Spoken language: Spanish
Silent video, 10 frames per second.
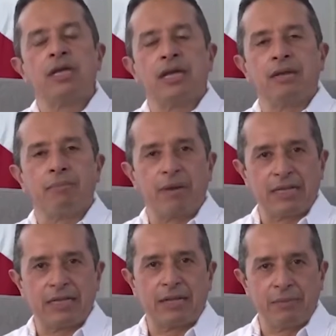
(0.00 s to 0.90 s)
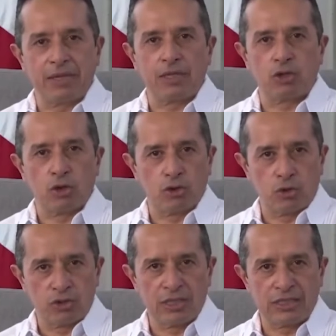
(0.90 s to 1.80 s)
en prácticamente todos
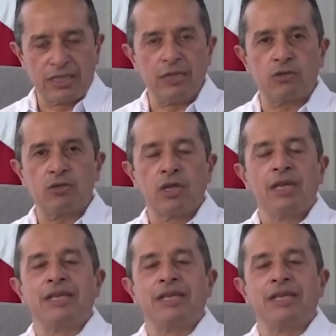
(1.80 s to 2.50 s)
los destinos,